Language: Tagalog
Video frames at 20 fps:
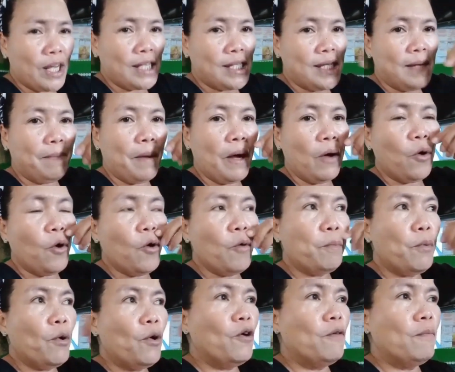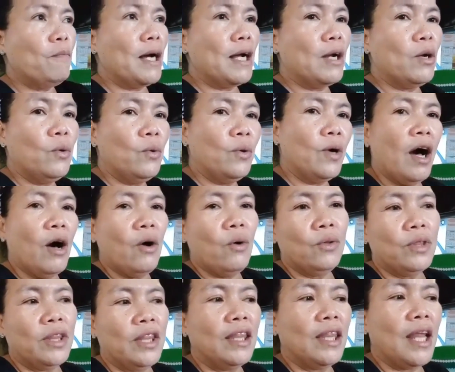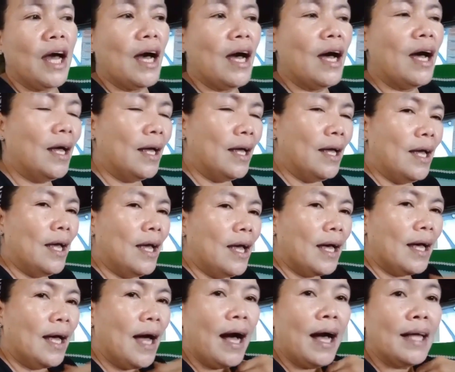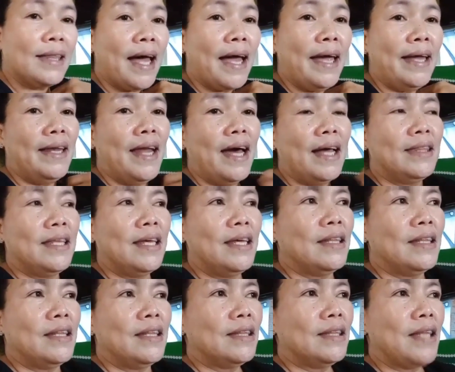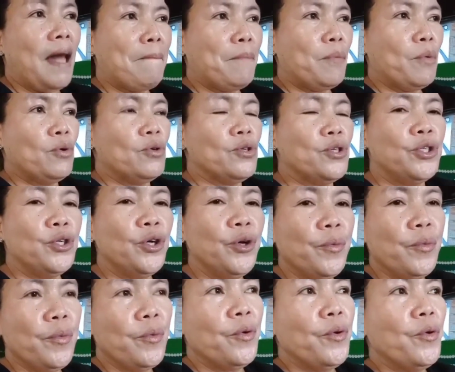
Naisipan ko pong maglugaw na gagatain natin. Tapos, yung